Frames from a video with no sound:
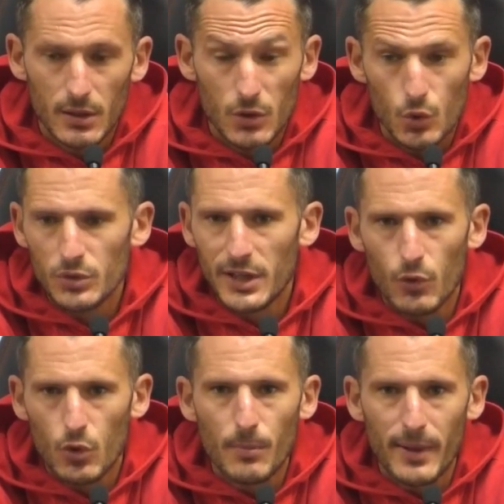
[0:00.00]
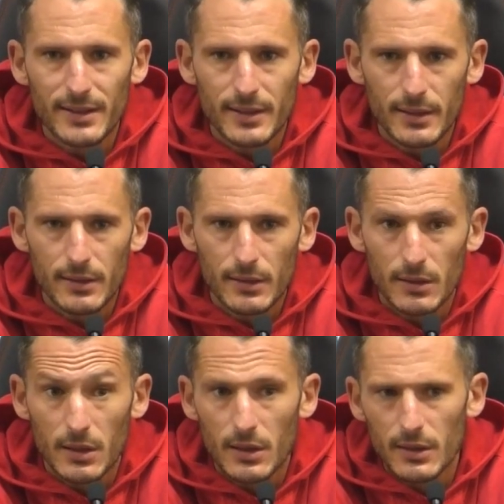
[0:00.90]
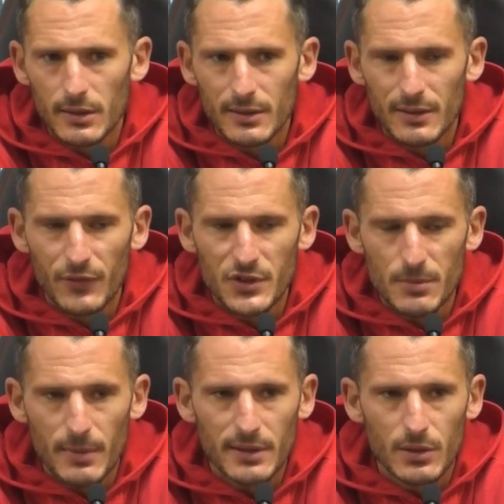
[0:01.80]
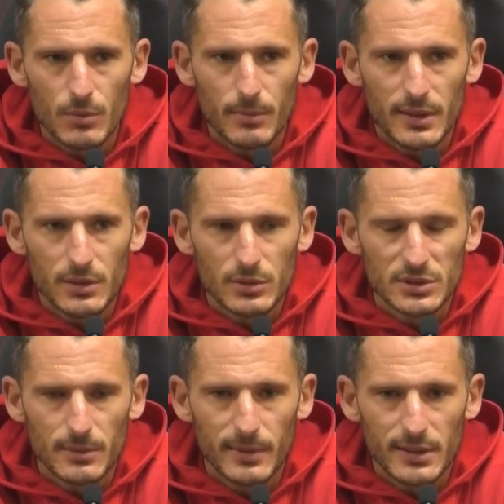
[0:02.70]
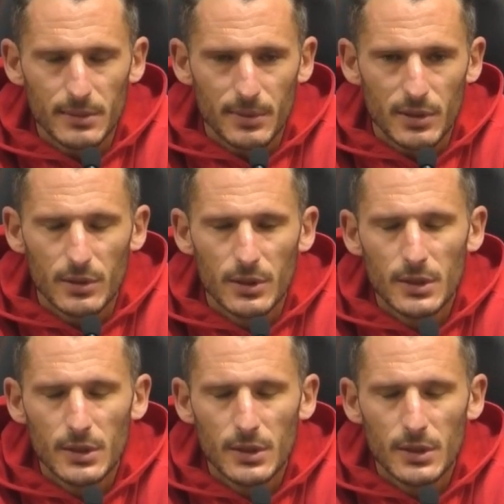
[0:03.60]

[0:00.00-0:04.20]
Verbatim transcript: non devo commettere e che difficilmente commetto onestamente, però è